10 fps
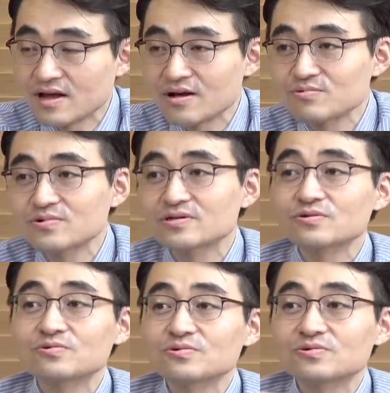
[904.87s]

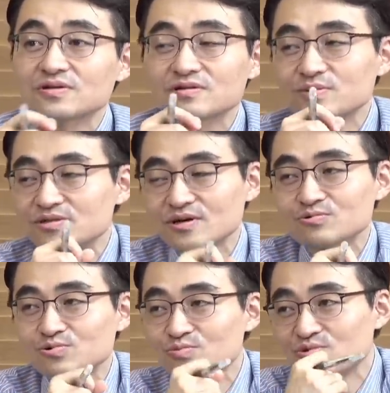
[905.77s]
한국에서도 사실 뭐 제가
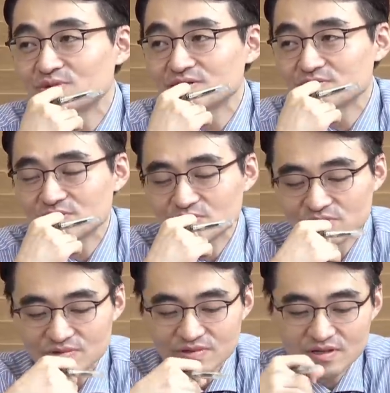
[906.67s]
종목을 말씀드리면
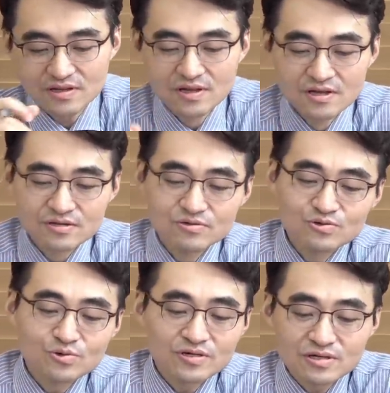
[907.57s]
그런데
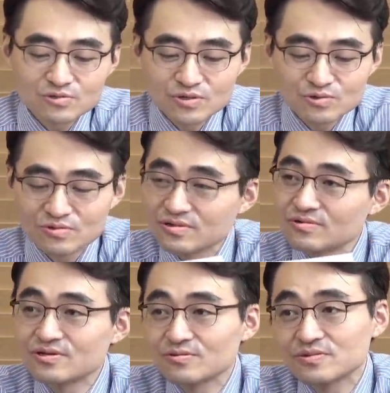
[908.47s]
의료회사 중에 좀 그런
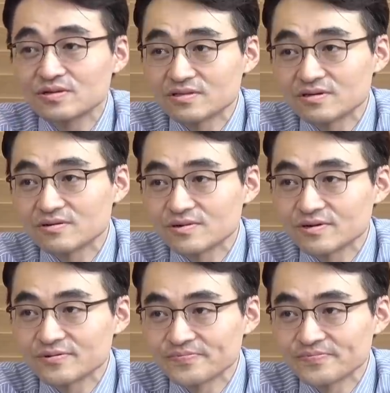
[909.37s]
기업들이 있더라고요.